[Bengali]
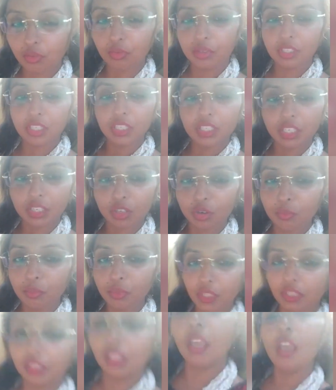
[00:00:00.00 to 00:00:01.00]
করছে সেটাও
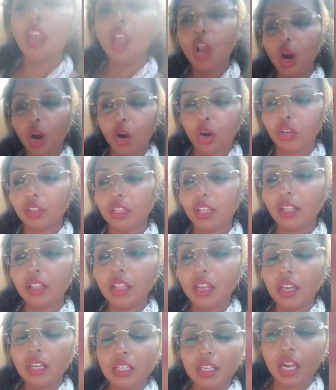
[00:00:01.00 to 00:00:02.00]
মিথ্যে অর্থাৎ
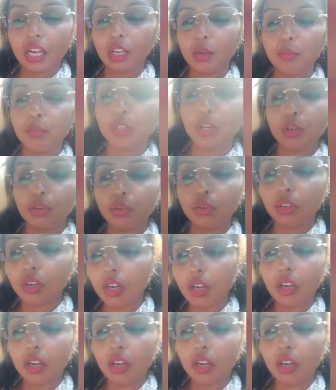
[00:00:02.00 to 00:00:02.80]
সাকিব যখন